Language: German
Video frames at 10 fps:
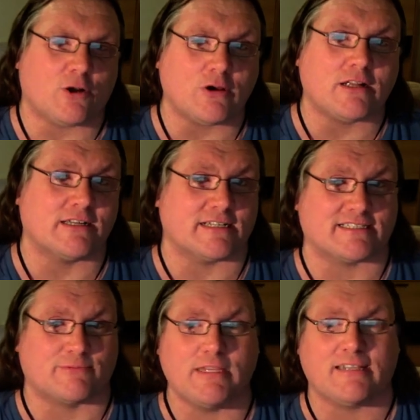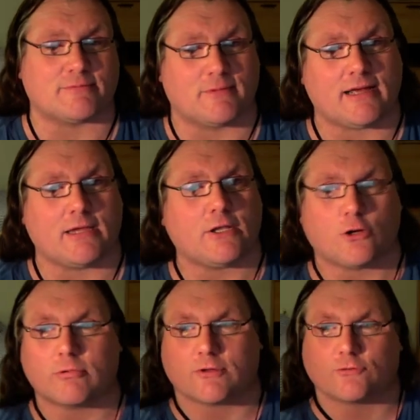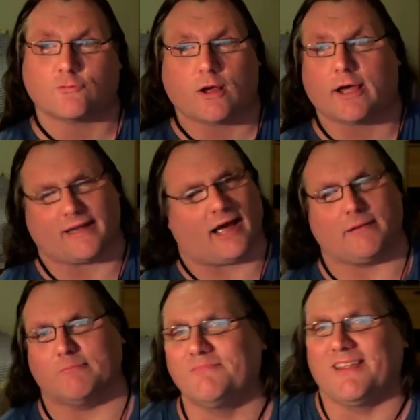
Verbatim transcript: Onkels. Wie ich das mache, ja, die kommen da zur Tür rein. Nein.